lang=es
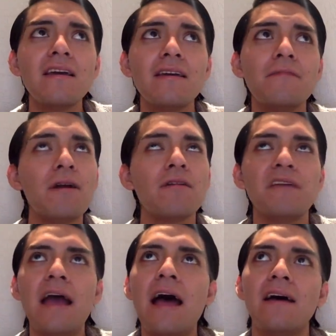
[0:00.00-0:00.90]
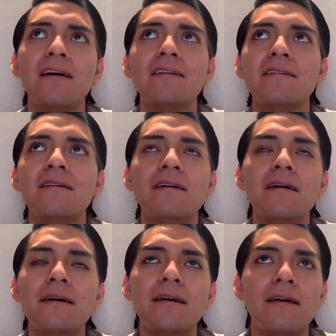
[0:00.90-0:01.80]
Y bueno, ya,
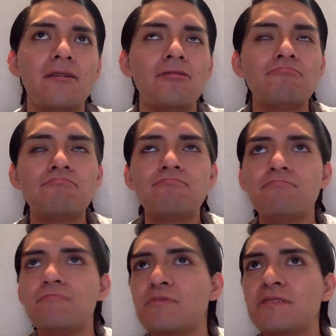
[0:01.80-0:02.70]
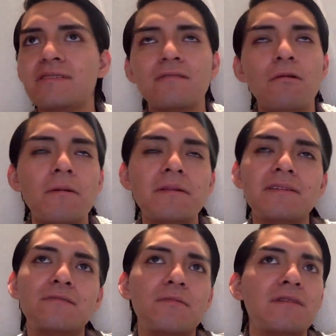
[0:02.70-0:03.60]
eh, pues obviamente
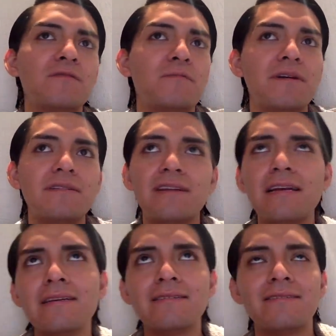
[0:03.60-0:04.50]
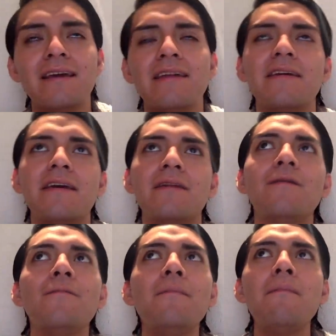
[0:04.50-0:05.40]
estuve súper triste, de que
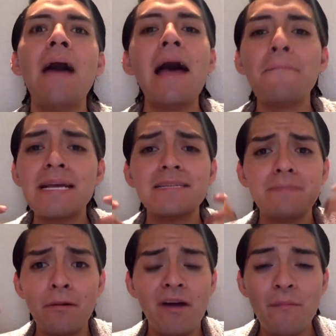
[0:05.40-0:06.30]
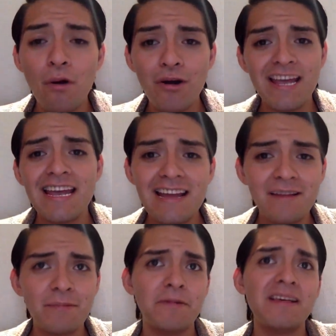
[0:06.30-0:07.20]
no mames, me voy a
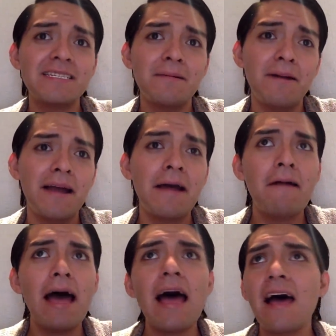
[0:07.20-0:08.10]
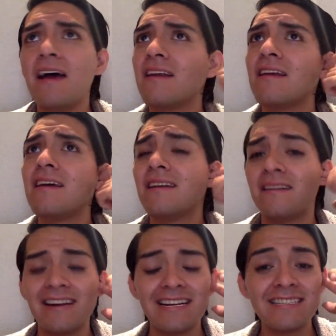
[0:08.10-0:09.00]
morir, mi vida se va a acabar.
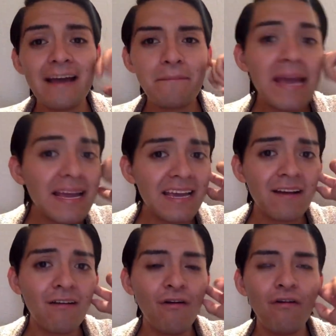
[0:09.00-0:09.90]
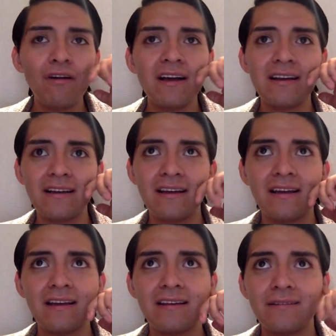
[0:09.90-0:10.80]
Regresé a México,
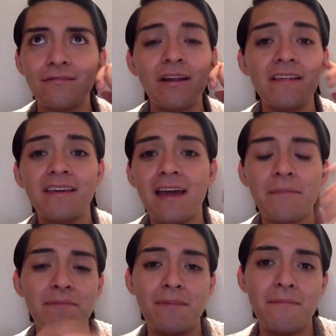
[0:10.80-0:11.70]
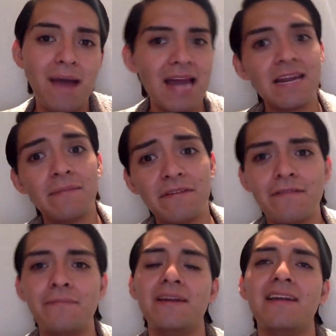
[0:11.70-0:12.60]
eh, no le dije a mi mamá ni a mi
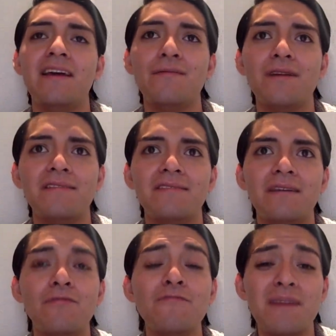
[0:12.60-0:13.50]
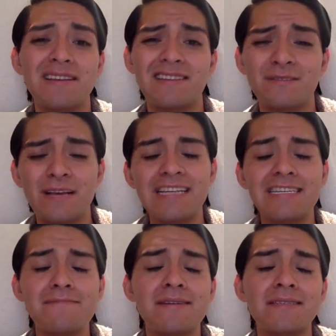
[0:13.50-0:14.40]
familia durante un mes,
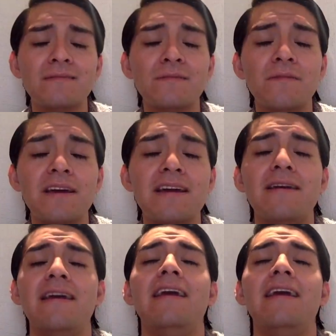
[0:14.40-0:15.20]
ese mes estuve